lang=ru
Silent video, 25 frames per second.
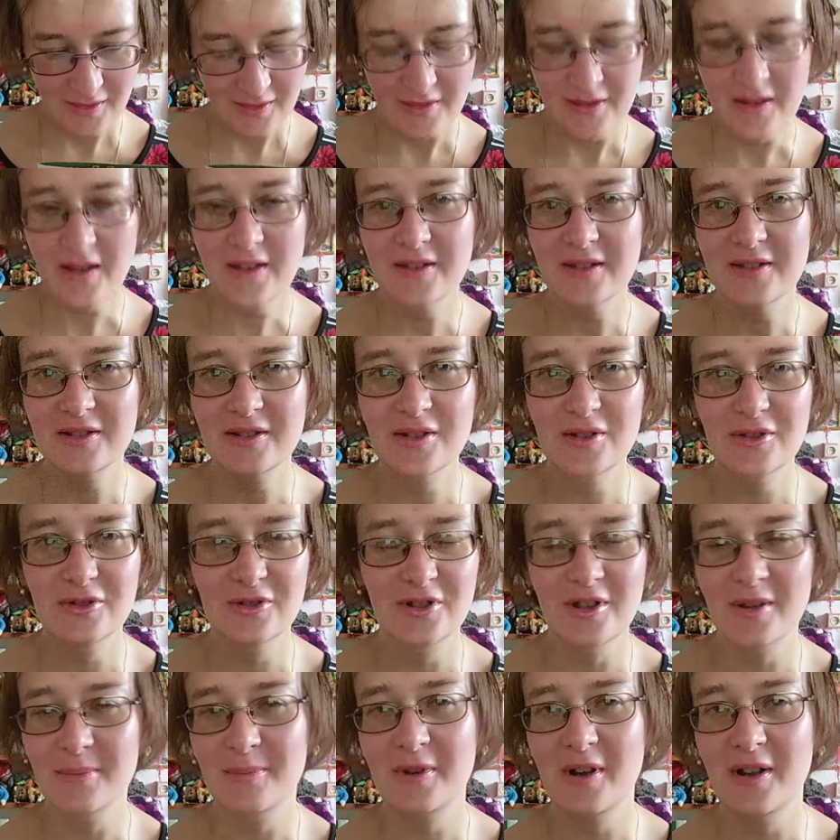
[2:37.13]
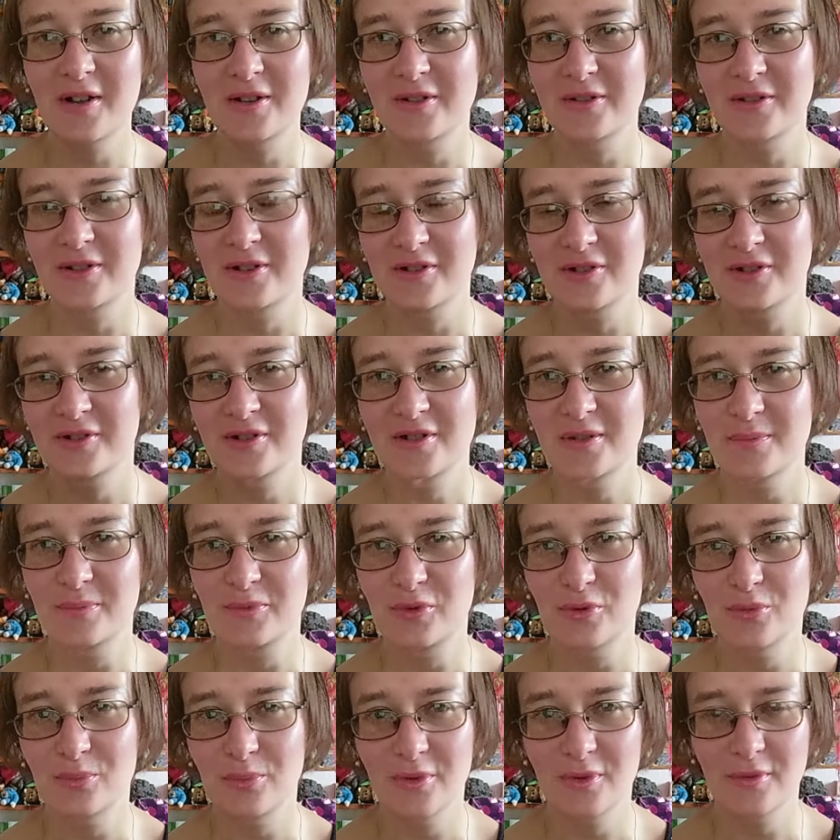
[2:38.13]
я надеюсь, я правильно
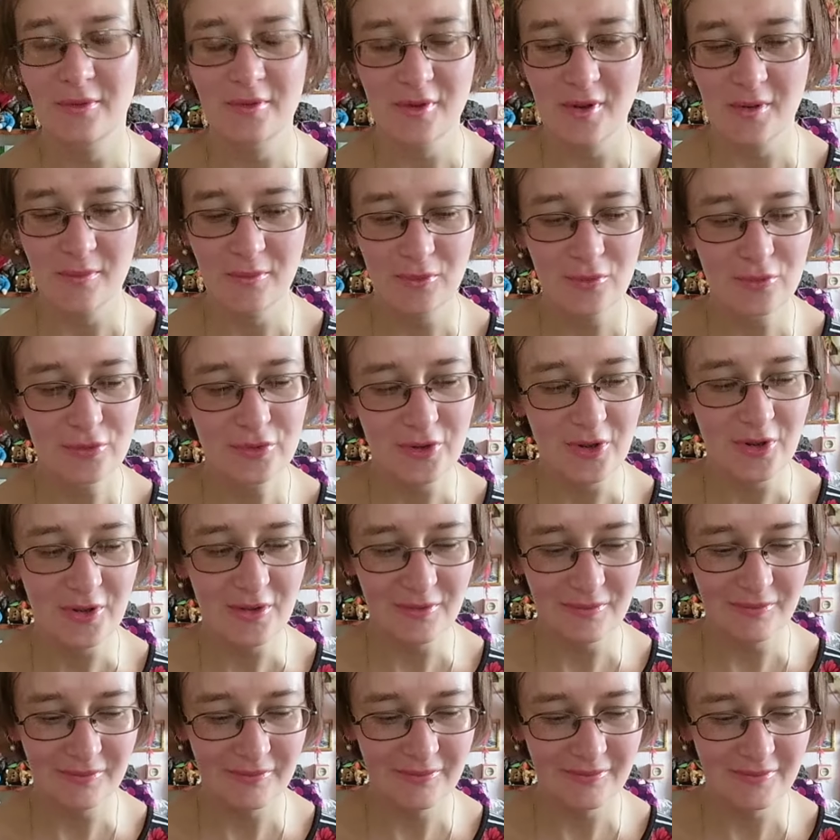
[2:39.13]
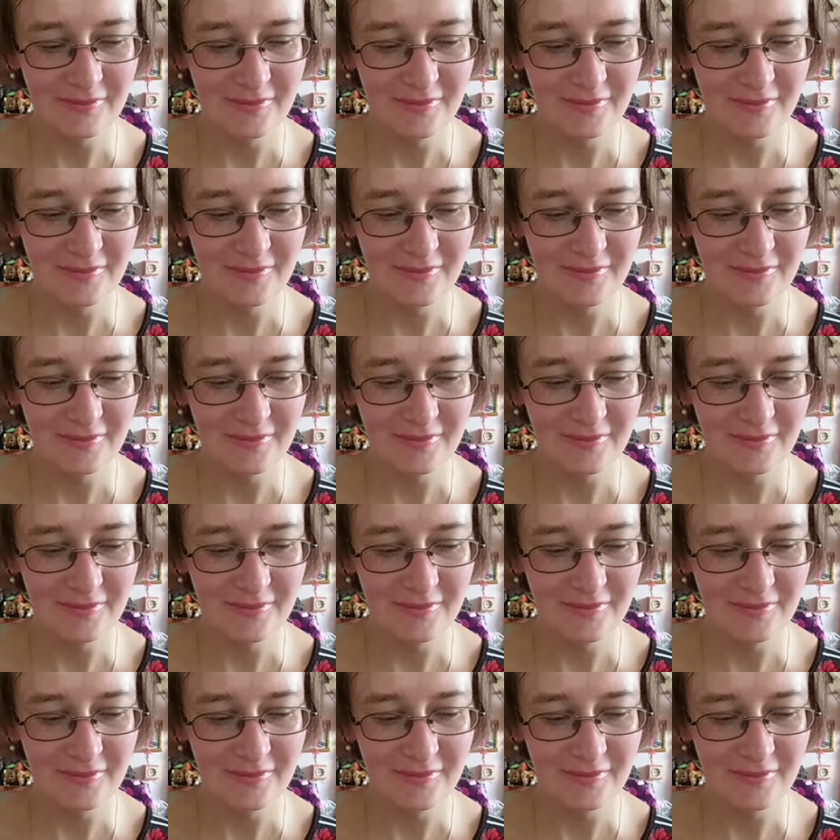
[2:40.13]
транскрипцию перевела в русский.